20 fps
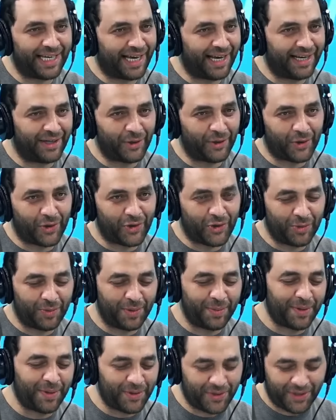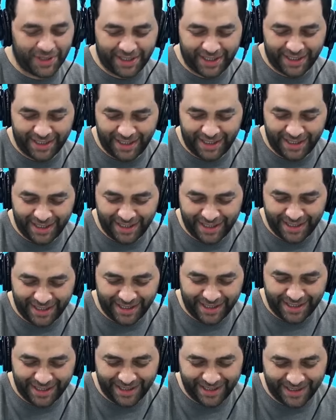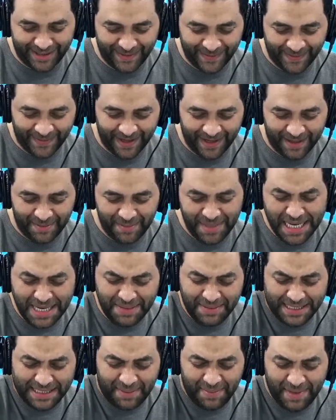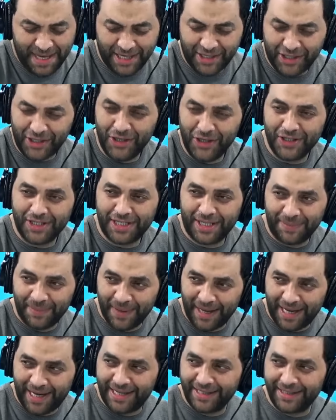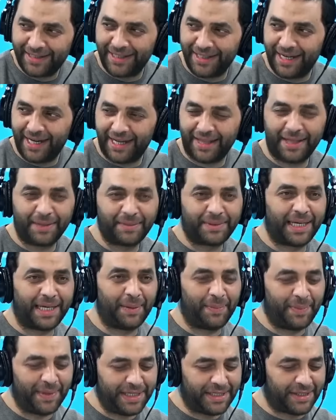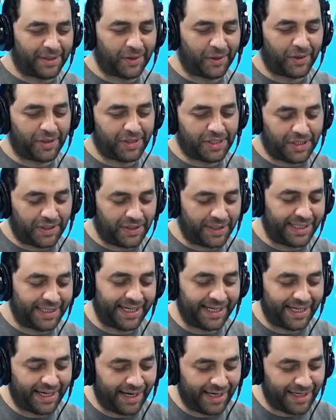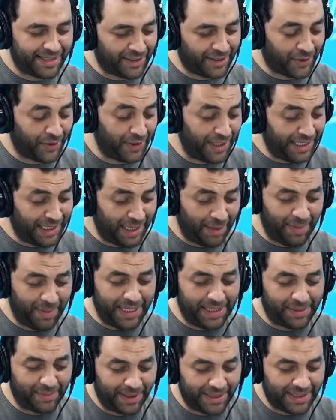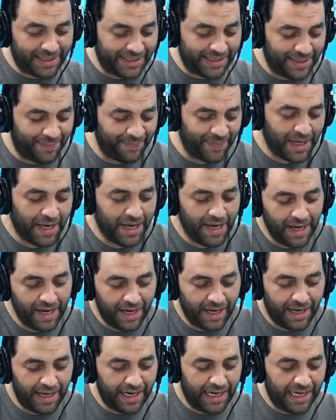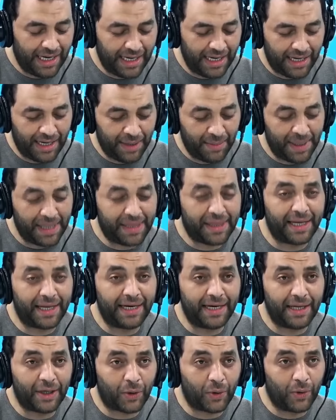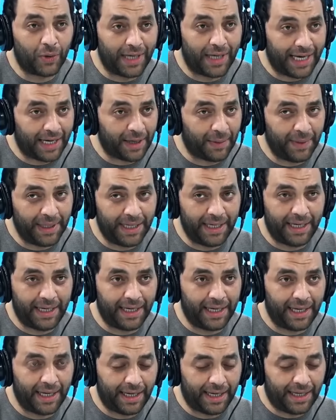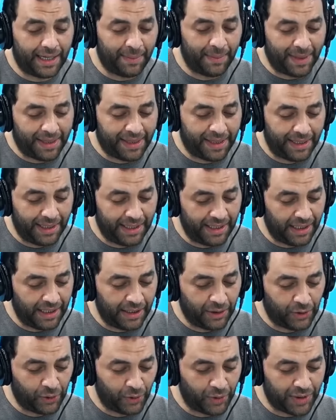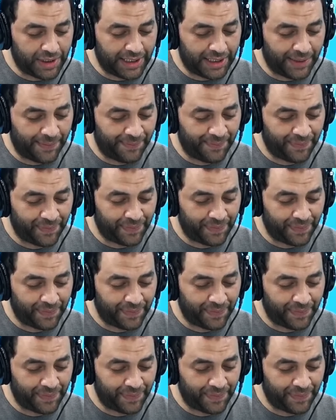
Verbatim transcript: آه. نخرجوا من موجه ما يسميهاش حزن ميعاد لحظه نتاع بريز دو كونسيونس الناس الكل هذا البيت مثني المثل يقول أكمل المثل التونسي